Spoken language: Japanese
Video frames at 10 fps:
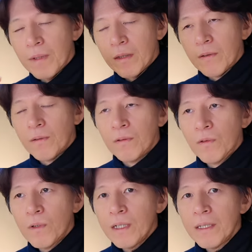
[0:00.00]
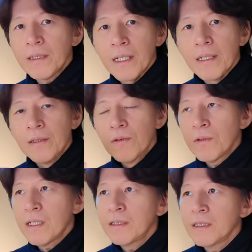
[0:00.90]
あの、ローカルですね。
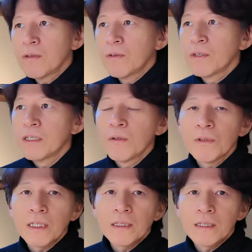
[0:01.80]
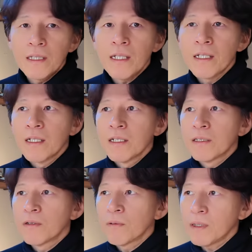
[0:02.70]
ローカルにこう移動させて、
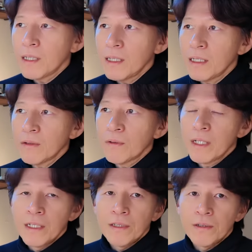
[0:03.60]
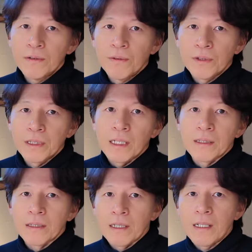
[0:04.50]
そっからこう編集をしてた
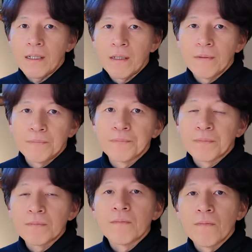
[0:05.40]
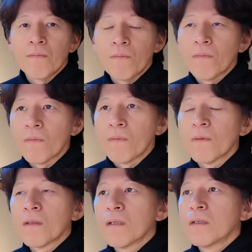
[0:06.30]
んですね。うん。
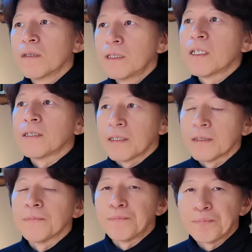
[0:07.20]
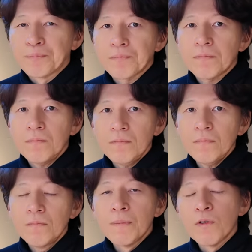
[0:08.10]
してたんです。
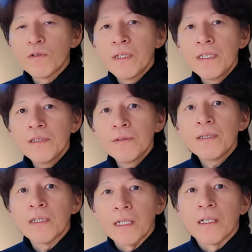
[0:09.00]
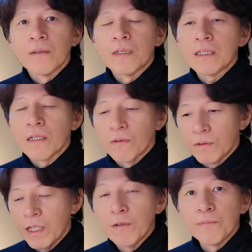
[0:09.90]
まあ僕の編集なんてね、何かこ
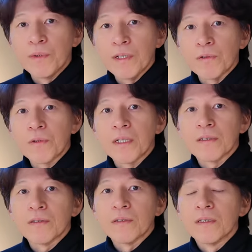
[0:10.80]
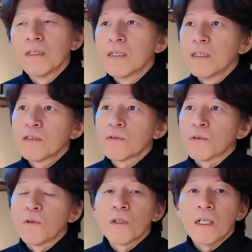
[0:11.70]
うテロップ入れることなく、ちょっ
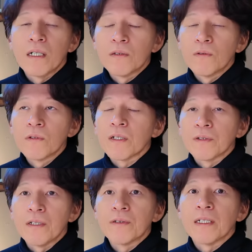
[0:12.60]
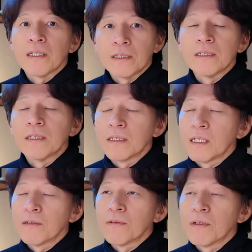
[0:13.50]
と動画、あの音楽入れるぐらいだし、
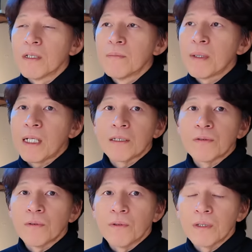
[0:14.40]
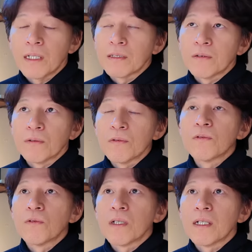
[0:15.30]
あの、まあカット、カットと
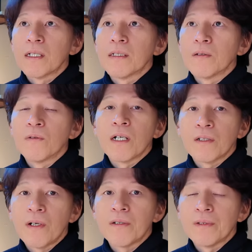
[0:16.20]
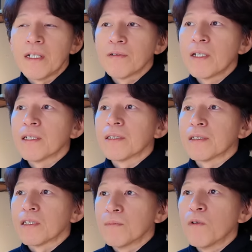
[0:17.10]
動画、音楽ファイル入れるぐらいなんで
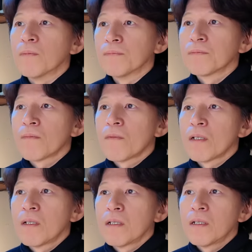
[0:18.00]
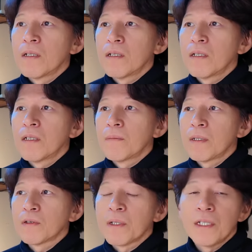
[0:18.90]
すけども、えー、
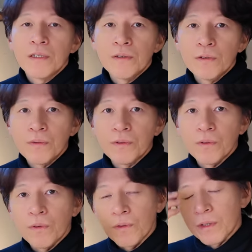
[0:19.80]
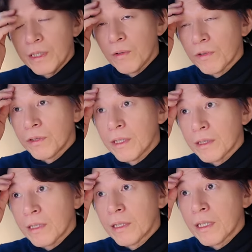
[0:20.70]
まあその編集ソフトを起動するにあ
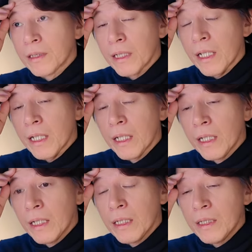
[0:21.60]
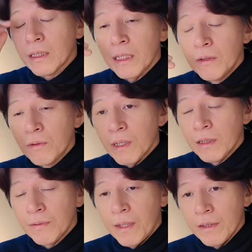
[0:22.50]
たってですね、一回
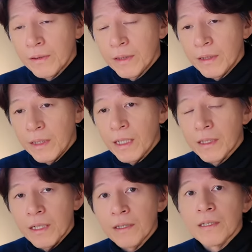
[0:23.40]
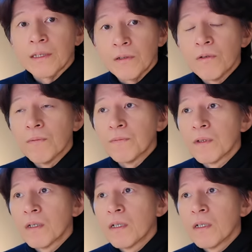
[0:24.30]
ローカルファイルに入れてやってたんですけど、